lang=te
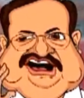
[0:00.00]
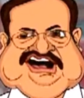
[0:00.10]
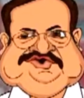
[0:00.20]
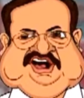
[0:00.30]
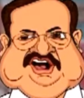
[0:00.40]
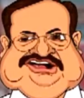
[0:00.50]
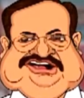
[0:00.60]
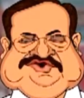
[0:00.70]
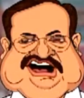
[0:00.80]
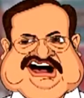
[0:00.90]
గెలిపిస్తే
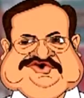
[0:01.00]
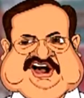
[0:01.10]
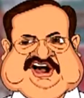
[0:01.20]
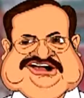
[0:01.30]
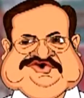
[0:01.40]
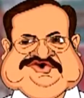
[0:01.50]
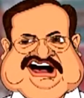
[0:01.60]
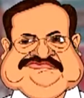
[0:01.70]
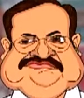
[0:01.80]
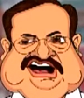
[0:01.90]
ఆయన మనం చెప్పినట్టు
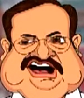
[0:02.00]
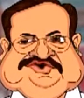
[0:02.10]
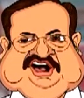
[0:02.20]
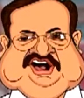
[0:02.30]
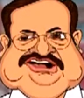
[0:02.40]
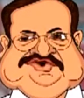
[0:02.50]
ఉంటాడని చెప్పి అనుకున్నాం